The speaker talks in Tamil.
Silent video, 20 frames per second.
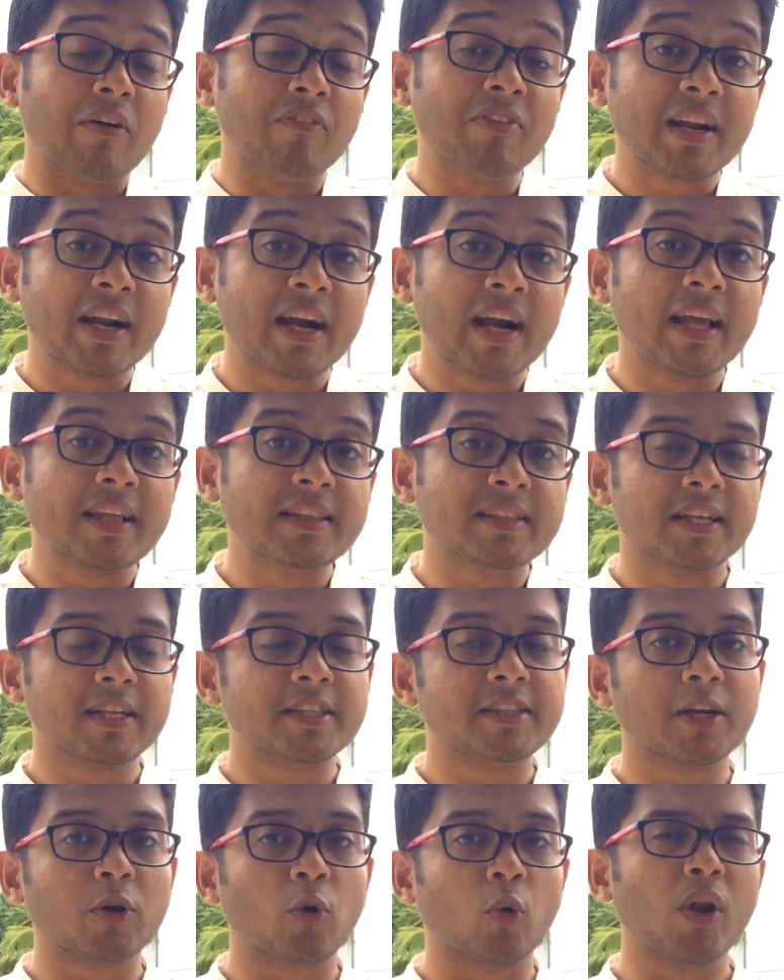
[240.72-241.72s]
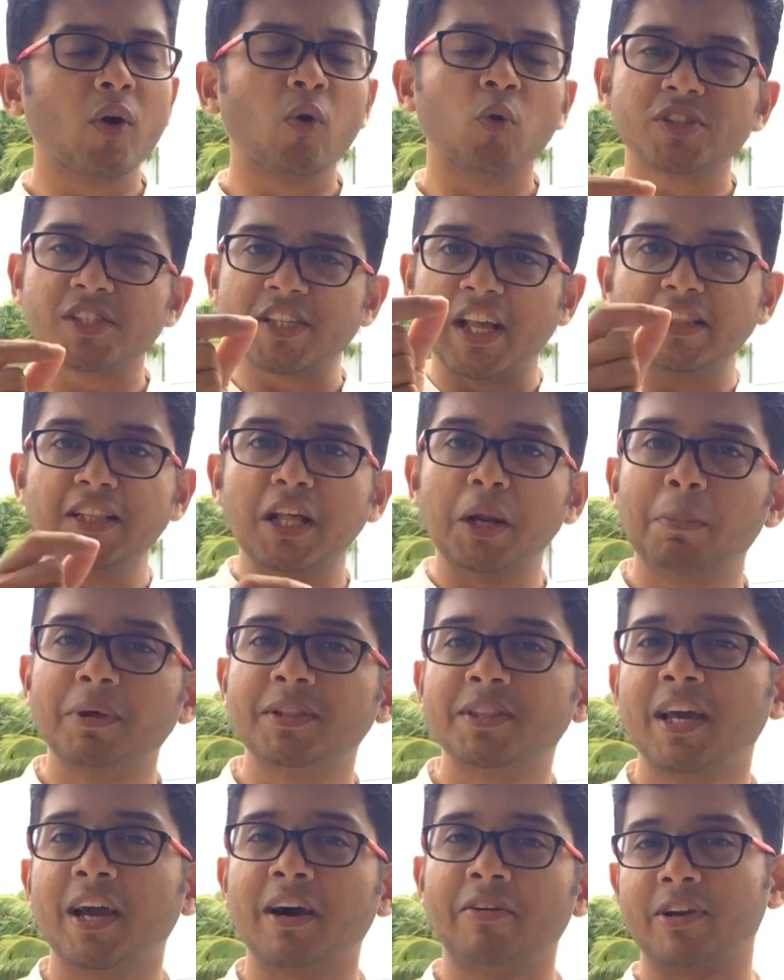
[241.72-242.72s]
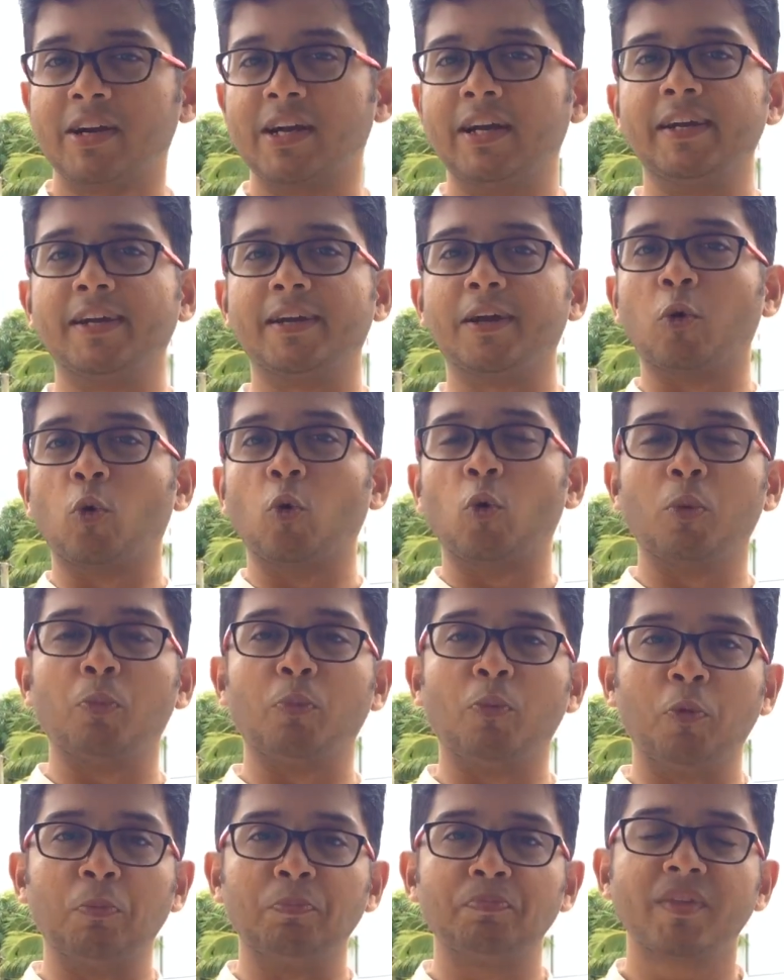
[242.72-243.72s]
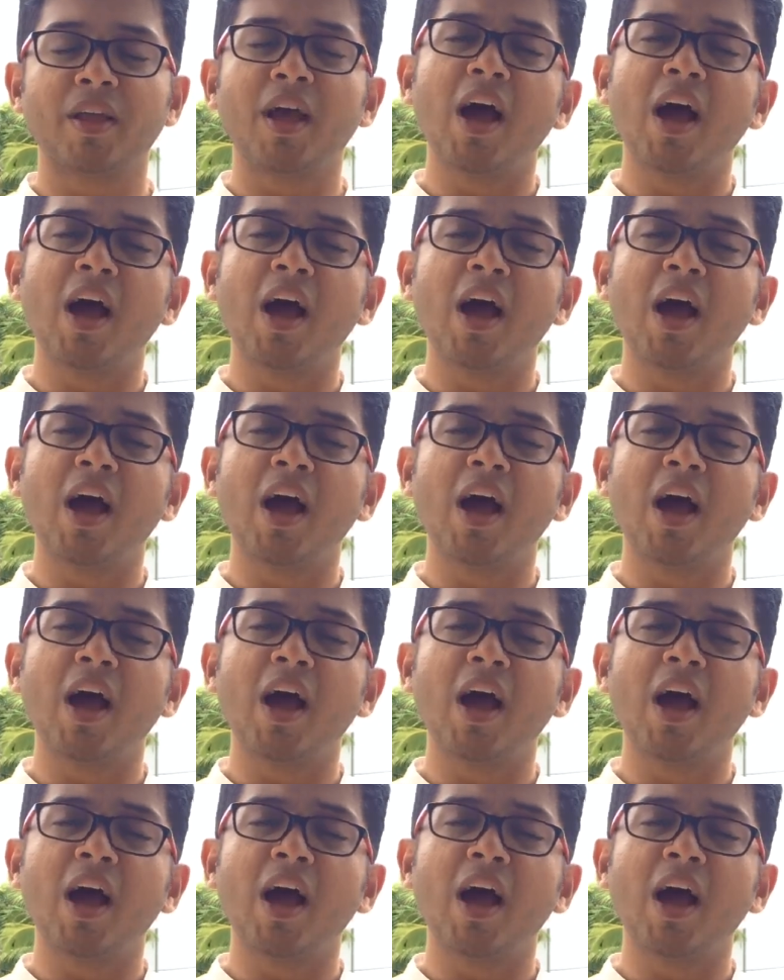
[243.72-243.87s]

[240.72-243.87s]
தவறுகளை திருத்திக் கொள்ள ஒரு சந்தர்ப்பத்தை அவர்களுக்கு கொடுப்போம்